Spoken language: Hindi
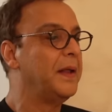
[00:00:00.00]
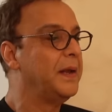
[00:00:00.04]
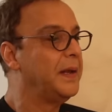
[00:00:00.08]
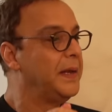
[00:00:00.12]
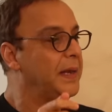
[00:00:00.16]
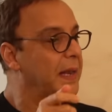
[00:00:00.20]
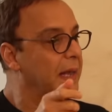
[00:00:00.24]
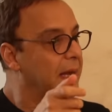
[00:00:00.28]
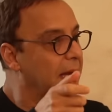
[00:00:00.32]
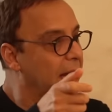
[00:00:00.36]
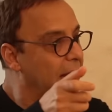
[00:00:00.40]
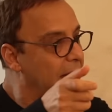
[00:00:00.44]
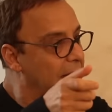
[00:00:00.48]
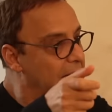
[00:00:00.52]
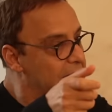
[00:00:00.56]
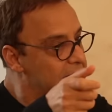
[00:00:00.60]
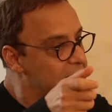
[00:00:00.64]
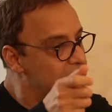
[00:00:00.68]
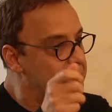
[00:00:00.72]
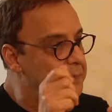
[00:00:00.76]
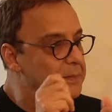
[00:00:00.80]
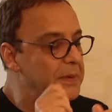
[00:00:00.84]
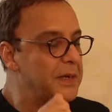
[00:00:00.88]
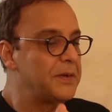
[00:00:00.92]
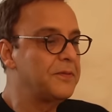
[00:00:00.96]
निकाला
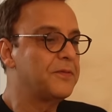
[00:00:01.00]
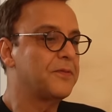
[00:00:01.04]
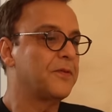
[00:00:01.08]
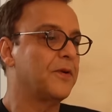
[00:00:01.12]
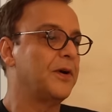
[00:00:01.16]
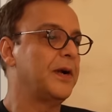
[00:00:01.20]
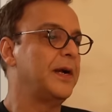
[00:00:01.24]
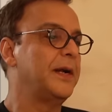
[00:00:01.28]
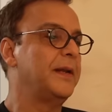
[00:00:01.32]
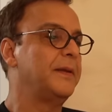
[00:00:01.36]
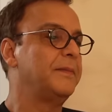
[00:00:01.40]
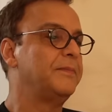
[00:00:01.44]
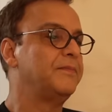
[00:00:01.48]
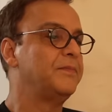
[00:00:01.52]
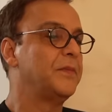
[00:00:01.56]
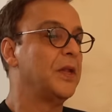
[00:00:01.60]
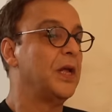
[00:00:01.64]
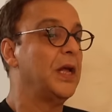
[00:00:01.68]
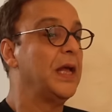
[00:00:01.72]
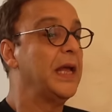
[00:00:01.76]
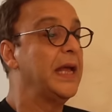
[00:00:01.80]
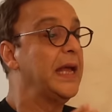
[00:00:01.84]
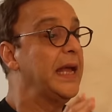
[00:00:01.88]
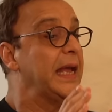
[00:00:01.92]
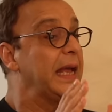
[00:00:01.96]
सिगमेंट फ्रॉयड
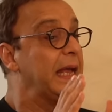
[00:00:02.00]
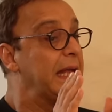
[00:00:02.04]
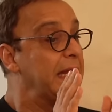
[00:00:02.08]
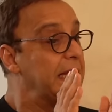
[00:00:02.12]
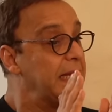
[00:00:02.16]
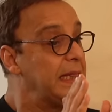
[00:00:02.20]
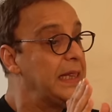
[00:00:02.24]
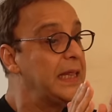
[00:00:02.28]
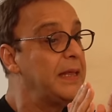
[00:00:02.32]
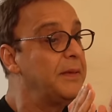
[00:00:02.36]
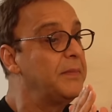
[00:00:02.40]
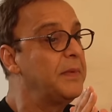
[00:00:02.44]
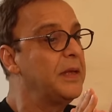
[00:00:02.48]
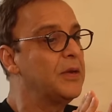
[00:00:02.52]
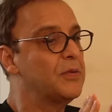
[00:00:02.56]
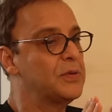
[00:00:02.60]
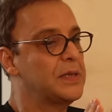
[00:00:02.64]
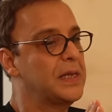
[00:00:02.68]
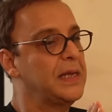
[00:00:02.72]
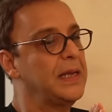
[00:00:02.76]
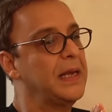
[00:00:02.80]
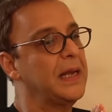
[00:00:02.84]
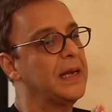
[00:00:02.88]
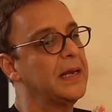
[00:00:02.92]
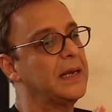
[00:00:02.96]
हिंदी में
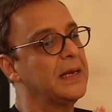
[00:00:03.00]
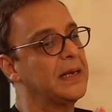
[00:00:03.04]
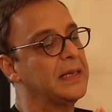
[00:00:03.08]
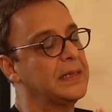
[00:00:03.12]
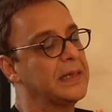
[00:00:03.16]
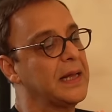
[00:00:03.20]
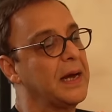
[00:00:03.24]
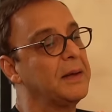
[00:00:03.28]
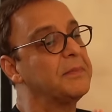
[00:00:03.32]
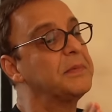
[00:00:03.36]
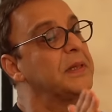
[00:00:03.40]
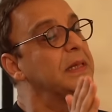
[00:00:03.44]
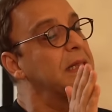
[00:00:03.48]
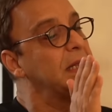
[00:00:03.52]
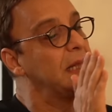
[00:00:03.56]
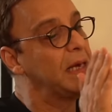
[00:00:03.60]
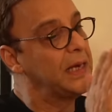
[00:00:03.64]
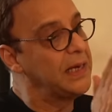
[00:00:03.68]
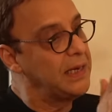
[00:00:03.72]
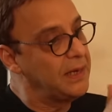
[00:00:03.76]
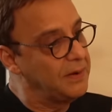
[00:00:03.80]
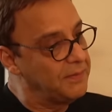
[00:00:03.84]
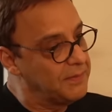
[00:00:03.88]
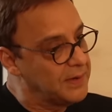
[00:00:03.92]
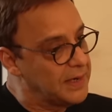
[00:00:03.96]
उसकी एक किताब थी
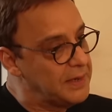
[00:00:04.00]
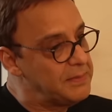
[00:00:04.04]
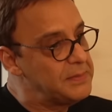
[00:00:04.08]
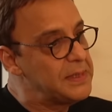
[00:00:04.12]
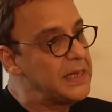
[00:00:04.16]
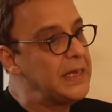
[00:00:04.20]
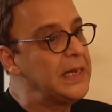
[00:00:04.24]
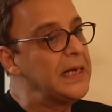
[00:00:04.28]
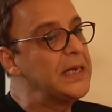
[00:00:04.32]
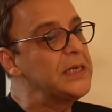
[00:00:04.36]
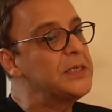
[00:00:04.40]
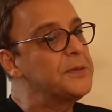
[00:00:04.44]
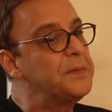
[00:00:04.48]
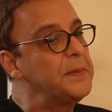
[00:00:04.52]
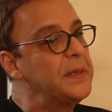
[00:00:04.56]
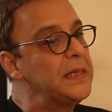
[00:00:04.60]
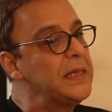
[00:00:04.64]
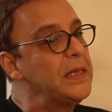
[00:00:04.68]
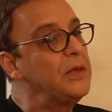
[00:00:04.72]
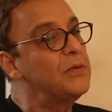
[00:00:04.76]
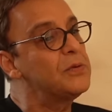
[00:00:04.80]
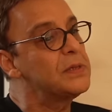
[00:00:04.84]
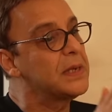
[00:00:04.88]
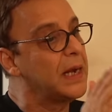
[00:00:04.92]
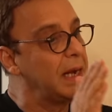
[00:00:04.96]
थियोरी ऑफ ड्रीम्स इंग्लिश में थी
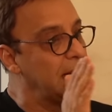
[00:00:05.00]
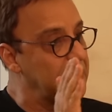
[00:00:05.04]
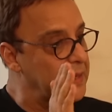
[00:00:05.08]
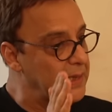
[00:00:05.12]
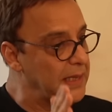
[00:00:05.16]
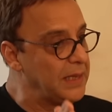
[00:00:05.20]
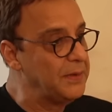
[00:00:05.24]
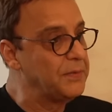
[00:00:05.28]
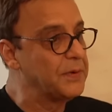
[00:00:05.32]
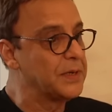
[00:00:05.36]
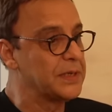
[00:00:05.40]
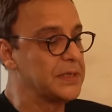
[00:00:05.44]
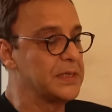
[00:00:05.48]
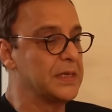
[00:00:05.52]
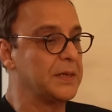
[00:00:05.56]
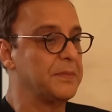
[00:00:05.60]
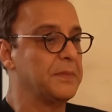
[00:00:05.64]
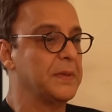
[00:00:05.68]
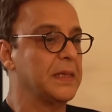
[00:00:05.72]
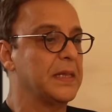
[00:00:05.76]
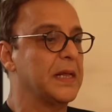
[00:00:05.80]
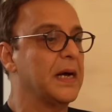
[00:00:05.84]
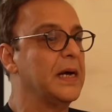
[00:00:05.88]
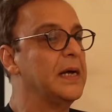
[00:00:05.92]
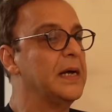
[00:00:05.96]
उसका हिंदी वर्जन भी था